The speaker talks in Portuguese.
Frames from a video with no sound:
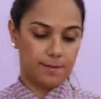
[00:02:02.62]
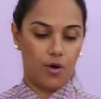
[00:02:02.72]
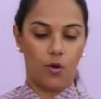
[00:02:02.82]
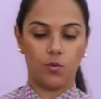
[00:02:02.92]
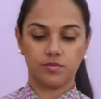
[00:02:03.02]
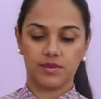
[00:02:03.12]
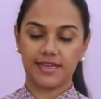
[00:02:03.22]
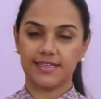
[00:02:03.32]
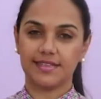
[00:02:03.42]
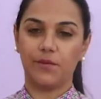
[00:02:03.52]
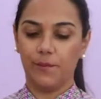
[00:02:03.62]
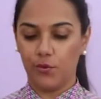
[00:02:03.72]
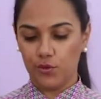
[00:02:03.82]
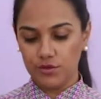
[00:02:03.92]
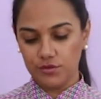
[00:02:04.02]
Bom, aqui tá o
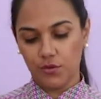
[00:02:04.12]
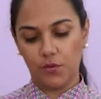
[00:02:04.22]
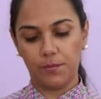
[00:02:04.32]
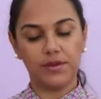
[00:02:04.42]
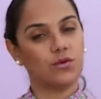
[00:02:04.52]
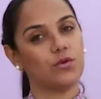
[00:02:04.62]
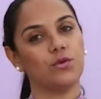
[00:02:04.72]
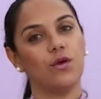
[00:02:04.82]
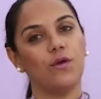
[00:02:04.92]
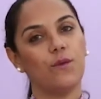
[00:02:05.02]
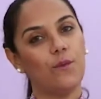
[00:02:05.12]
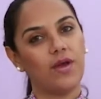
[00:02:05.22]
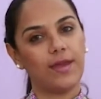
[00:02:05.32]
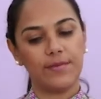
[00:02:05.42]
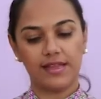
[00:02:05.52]
bolo com o bico
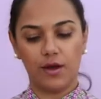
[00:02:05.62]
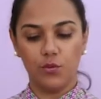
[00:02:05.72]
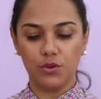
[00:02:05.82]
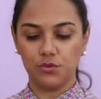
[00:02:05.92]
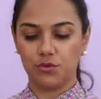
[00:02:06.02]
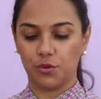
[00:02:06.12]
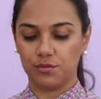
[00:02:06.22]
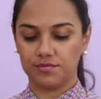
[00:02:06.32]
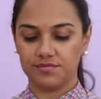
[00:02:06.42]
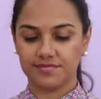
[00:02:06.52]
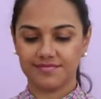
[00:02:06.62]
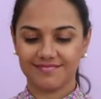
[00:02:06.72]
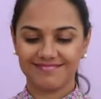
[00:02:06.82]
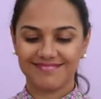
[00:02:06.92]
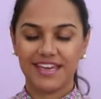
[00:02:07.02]
1M da Wilton.
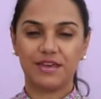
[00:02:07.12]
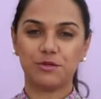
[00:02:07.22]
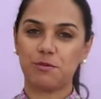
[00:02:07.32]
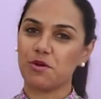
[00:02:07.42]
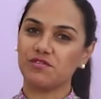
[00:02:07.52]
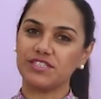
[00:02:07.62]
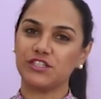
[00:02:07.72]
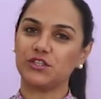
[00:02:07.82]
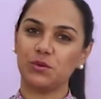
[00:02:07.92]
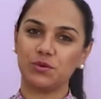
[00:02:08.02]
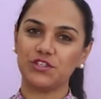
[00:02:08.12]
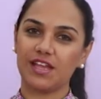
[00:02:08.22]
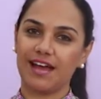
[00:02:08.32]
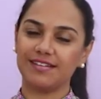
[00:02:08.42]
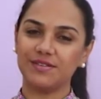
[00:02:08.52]
Eu espero que vocês tenham
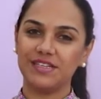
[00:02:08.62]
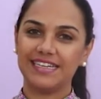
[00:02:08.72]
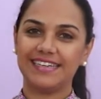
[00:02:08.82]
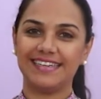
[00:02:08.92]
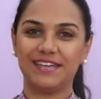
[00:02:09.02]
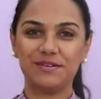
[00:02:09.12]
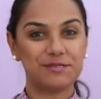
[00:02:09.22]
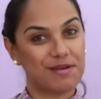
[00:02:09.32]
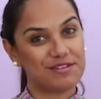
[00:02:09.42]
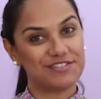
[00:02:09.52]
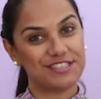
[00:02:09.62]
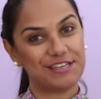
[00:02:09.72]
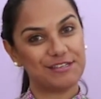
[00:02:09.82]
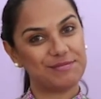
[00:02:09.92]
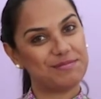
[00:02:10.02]
gostado e eu espero
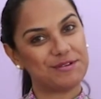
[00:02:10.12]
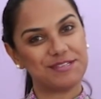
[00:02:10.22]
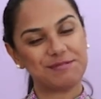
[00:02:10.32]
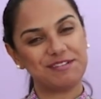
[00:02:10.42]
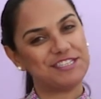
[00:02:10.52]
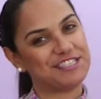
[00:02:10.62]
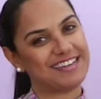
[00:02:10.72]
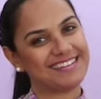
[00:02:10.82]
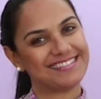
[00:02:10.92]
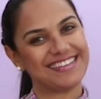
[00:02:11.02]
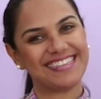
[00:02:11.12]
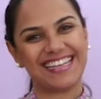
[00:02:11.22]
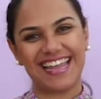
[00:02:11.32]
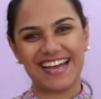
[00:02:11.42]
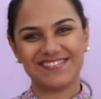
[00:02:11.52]
vocês numa próxima dica. Até
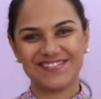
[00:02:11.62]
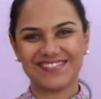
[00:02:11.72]
lá!